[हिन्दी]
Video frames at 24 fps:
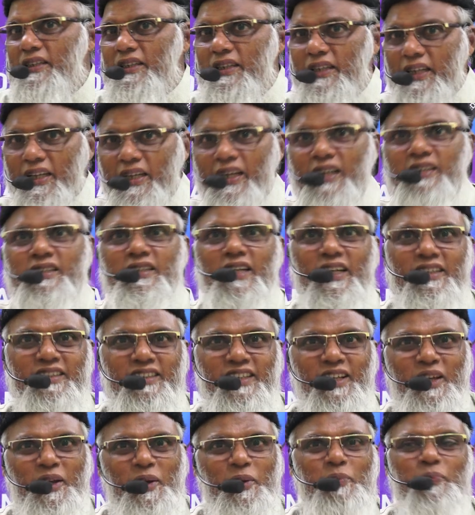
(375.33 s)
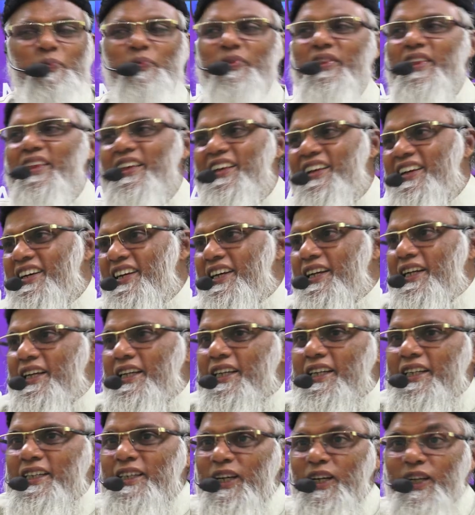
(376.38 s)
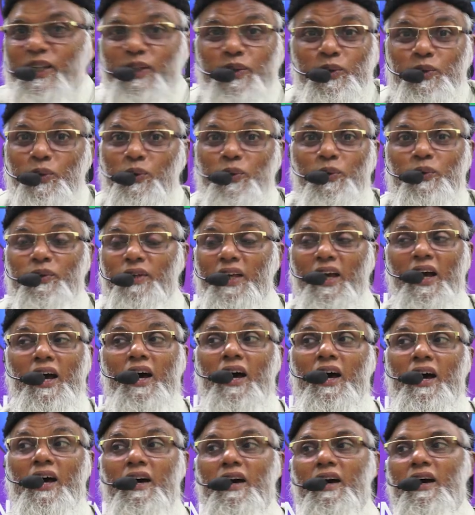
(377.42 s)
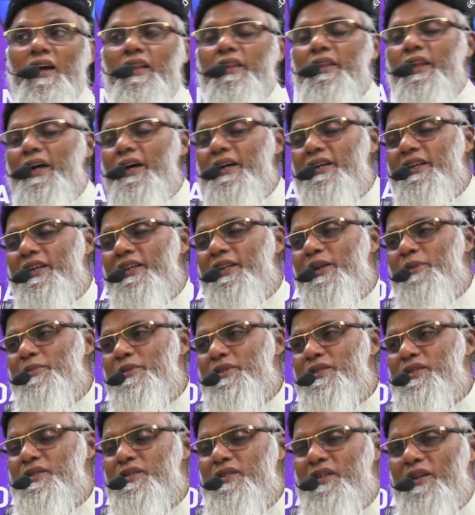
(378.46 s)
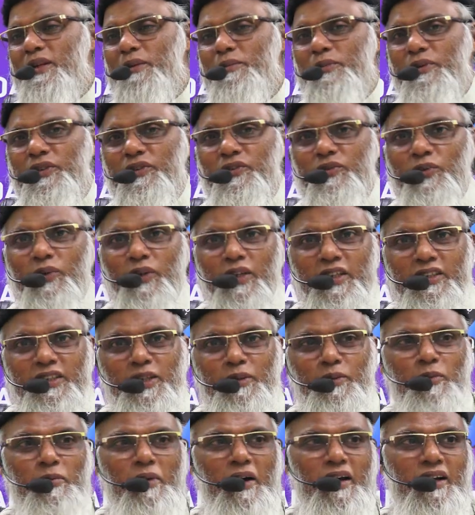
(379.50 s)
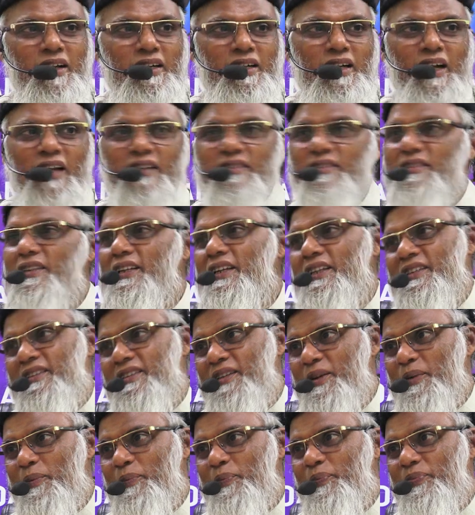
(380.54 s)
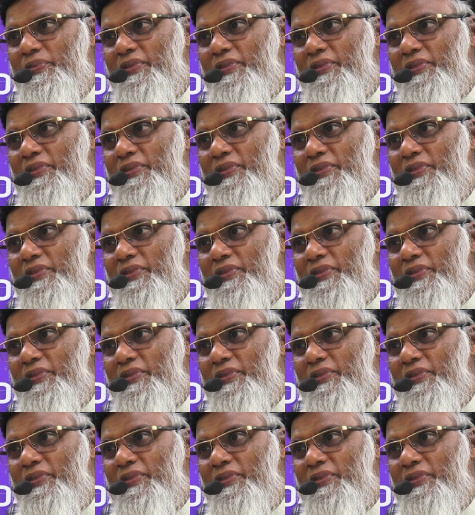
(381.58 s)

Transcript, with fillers: निकल जाते हैं तो यहाँ अल्लाह के नबी वसल्लम की सुन्नत मुबारक ऐसे नहीं थी